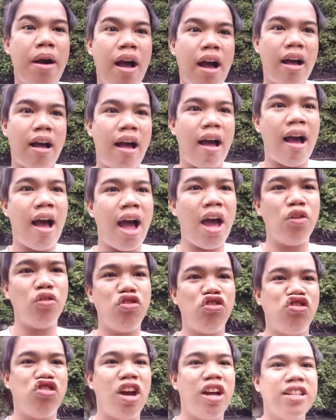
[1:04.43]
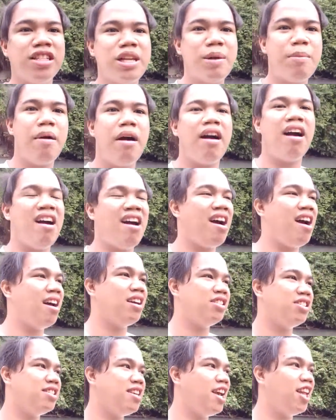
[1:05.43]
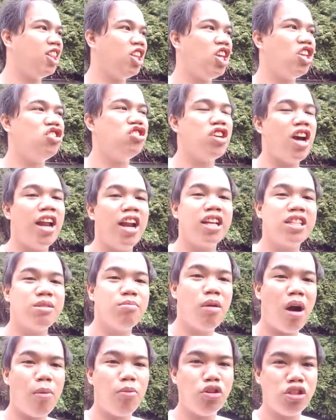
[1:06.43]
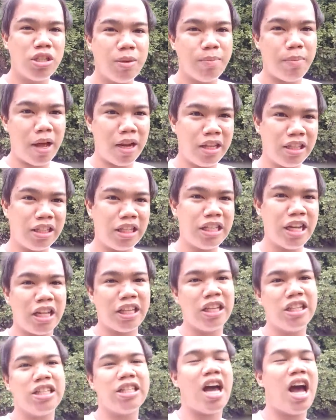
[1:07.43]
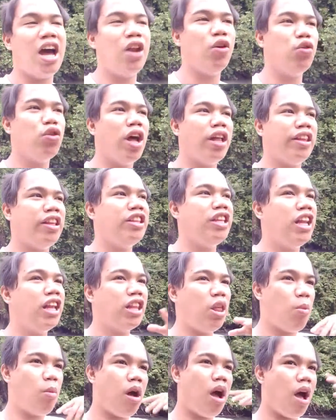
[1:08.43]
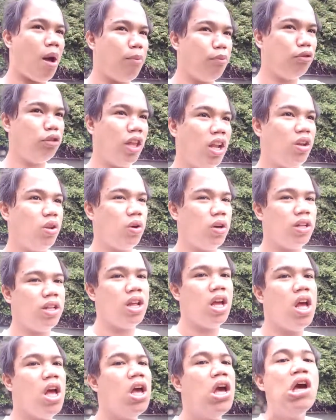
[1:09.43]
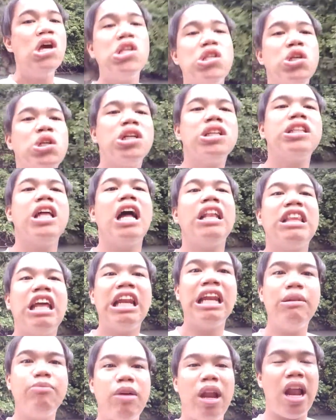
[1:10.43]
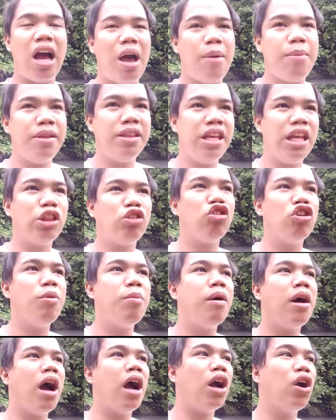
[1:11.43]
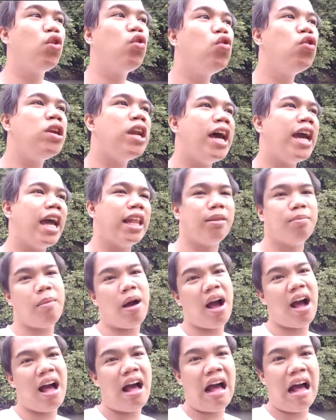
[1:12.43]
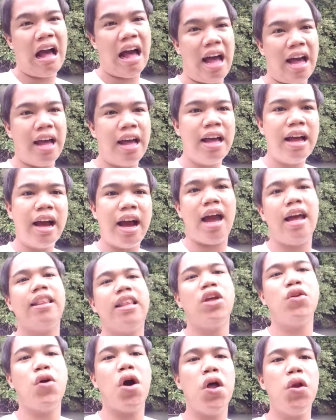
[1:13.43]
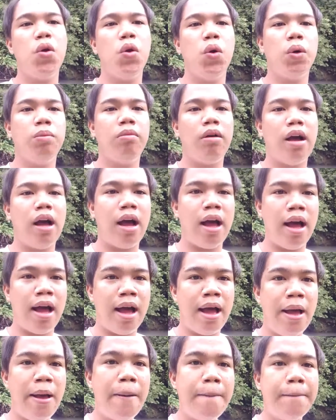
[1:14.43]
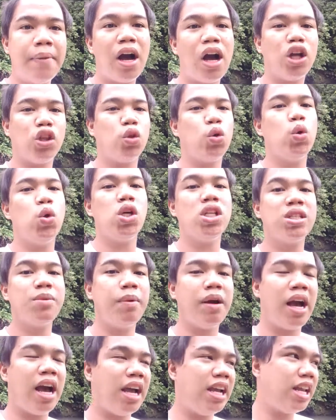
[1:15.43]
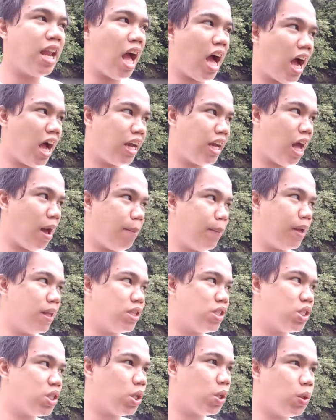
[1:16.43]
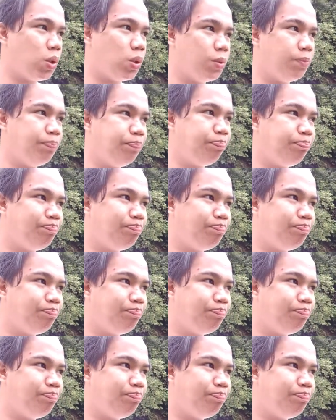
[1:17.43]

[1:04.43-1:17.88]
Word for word: makakaano dyan sa mga city dyan at sa mga municipality natin sa ano natin hindi na tayo makakapunta doon so nagtatanim na lang kami dito ng mga gulay at mga kahit ano-anong makakatulong sa pangangailangan namin so